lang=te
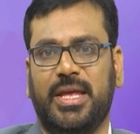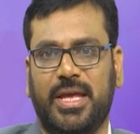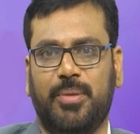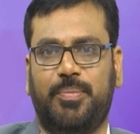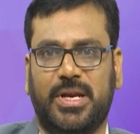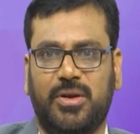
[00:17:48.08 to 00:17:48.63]
ఈ
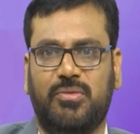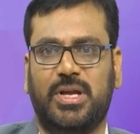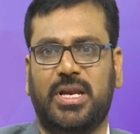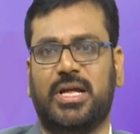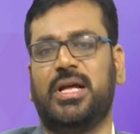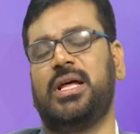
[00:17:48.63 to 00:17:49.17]
పన్ను
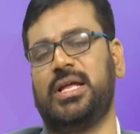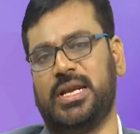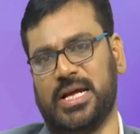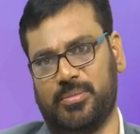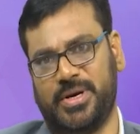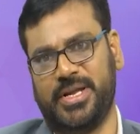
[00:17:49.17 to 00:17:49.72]
వలన
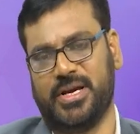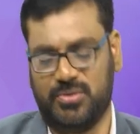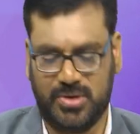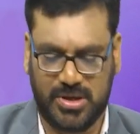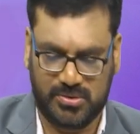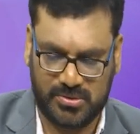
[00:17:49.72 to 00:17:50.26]
రాబడి
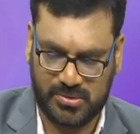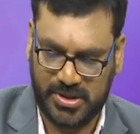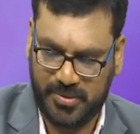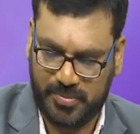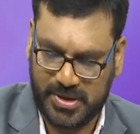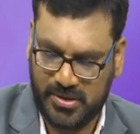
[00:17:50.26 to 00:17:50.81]
ఎక్కువగా ఉంటుంది
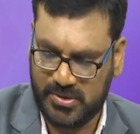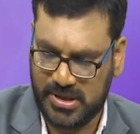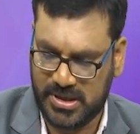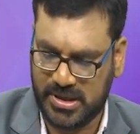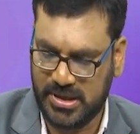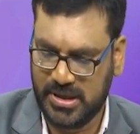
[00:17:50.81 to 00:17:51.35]
ఈ పన్ను
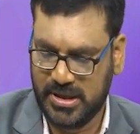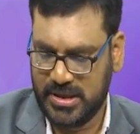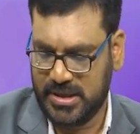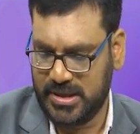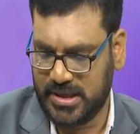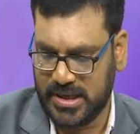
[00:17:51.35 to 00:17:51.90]
వలన
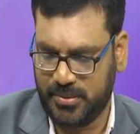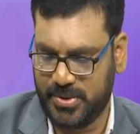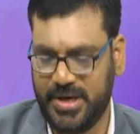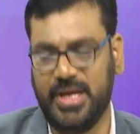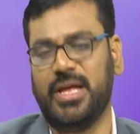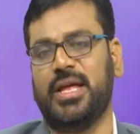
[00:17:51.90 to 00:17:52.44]

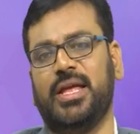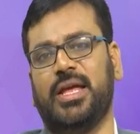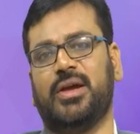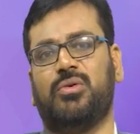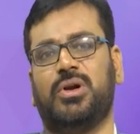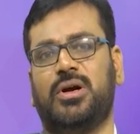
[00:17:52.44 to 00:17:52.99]
రాబడి
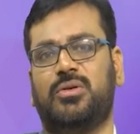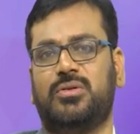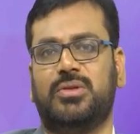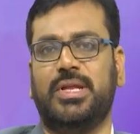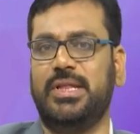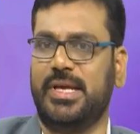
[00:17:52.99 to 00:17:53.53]
ఎక్కువగా
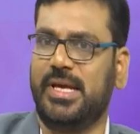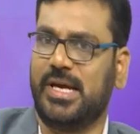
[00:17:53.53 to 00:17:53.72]
ఉంటుంది ఇది